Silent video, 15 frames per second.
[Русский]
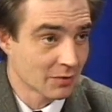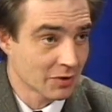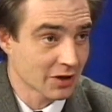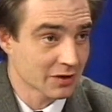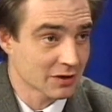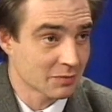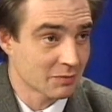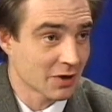
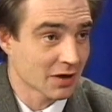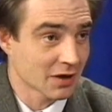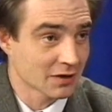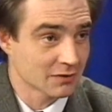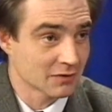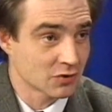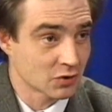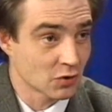практика
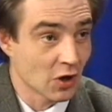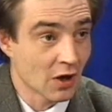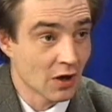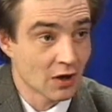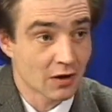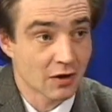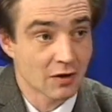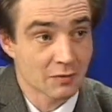показывает, что
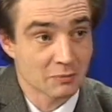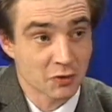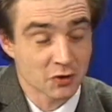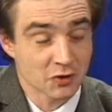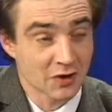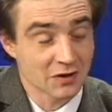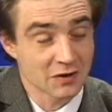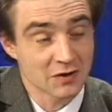э, по
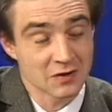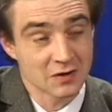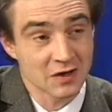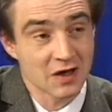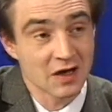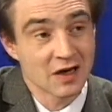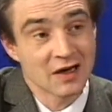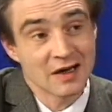
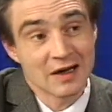статистике